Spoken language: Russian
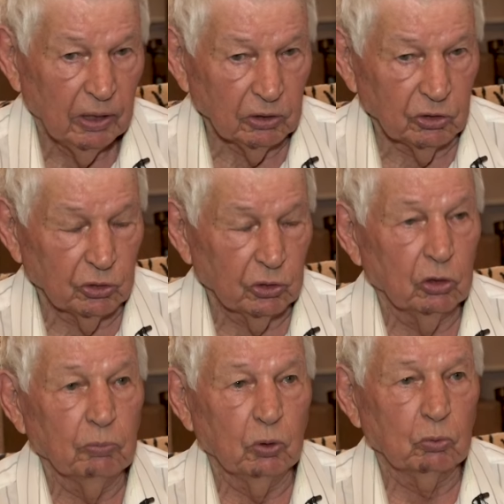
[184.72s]
Это
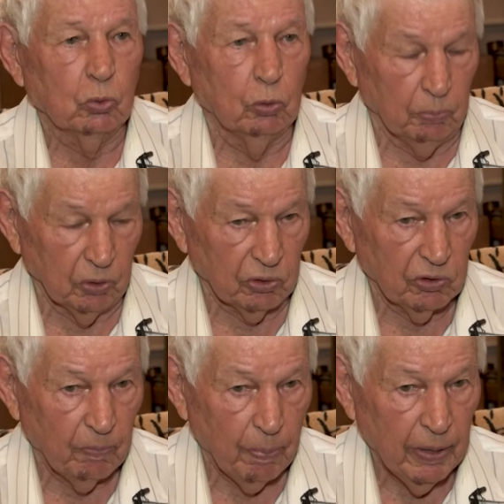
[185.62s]
целый был
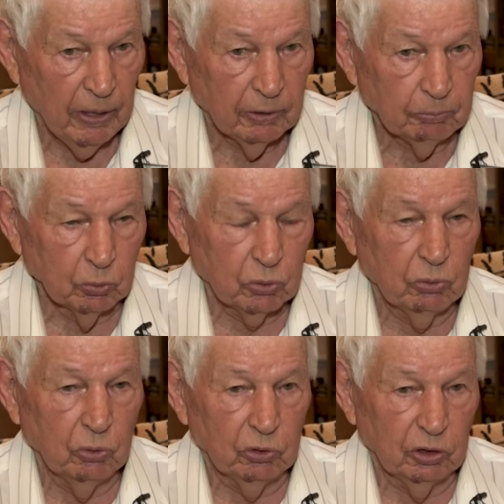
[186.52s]
комплекс. Плюс
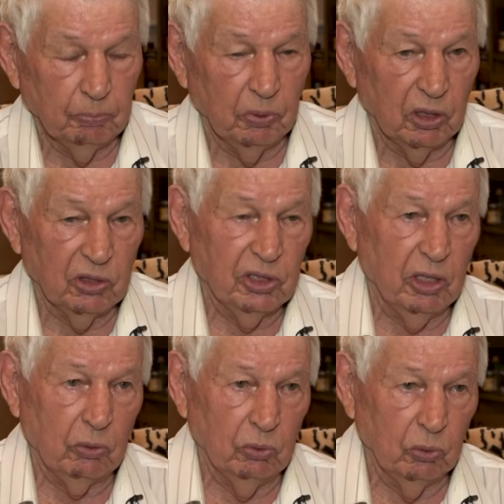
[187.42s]
взлетная
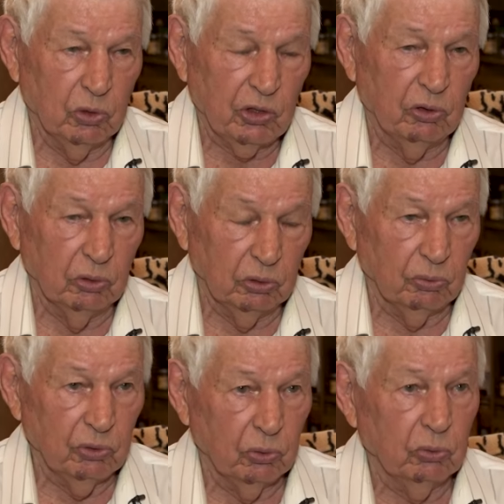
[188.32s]
полоса, рулежка,
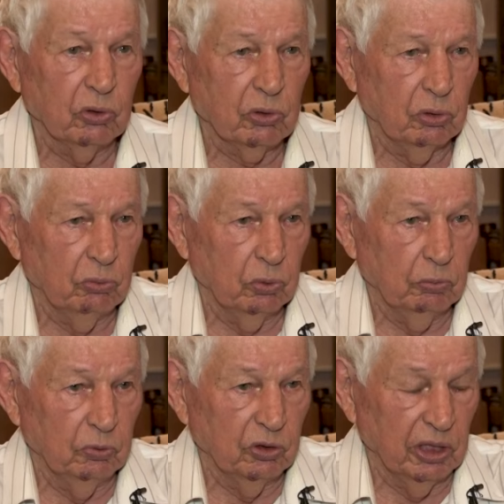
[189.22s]
это все, так сказать,
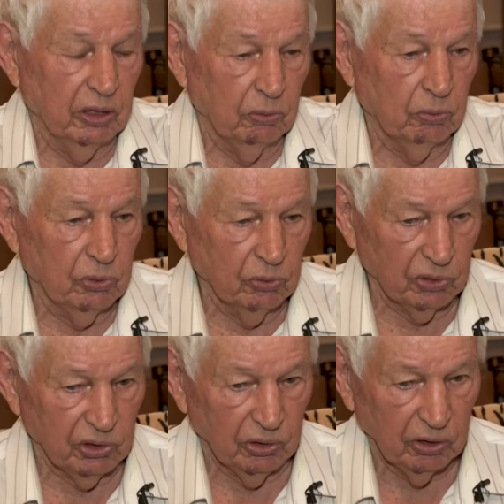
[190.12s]
вот мы заново все
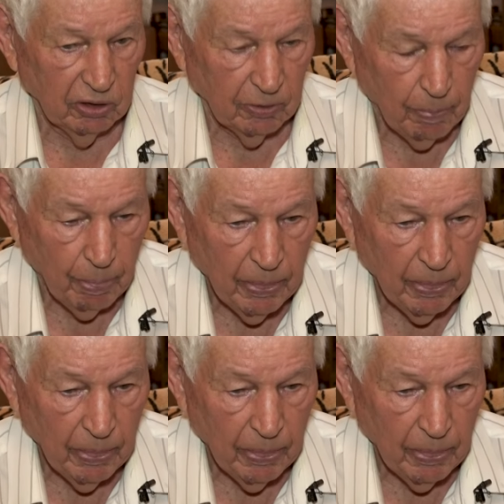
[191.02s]
сделали –